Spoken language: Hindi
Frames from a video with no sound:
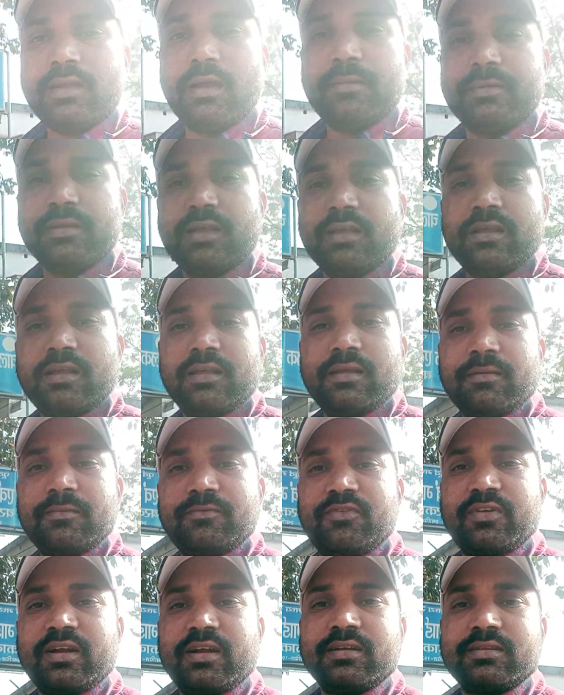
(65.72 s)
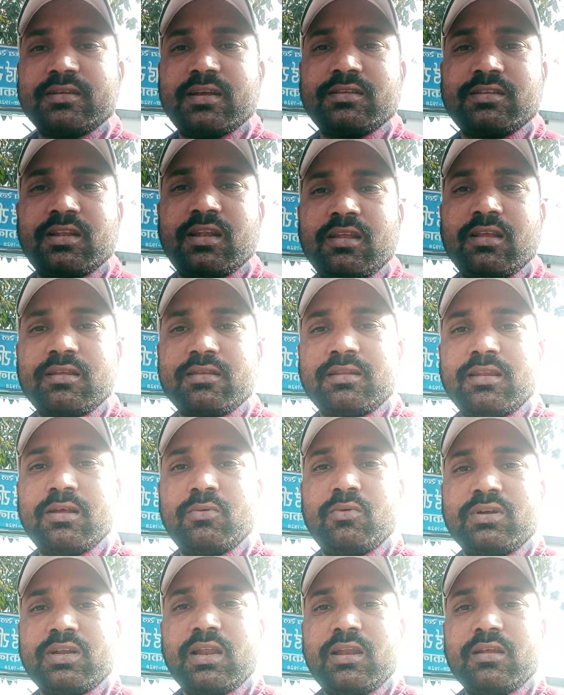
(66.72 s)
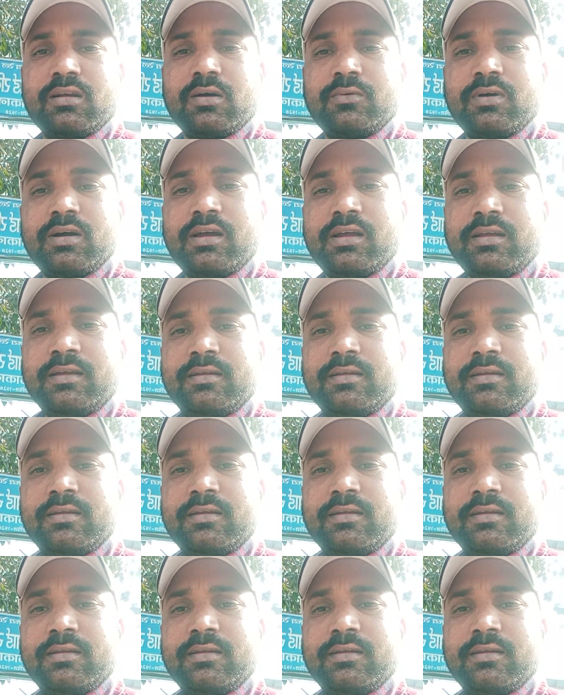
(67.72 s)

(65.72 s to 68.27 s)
अब ये फ्रंट से एक्चुअली इसलिए उल्टा लिखा हुआ है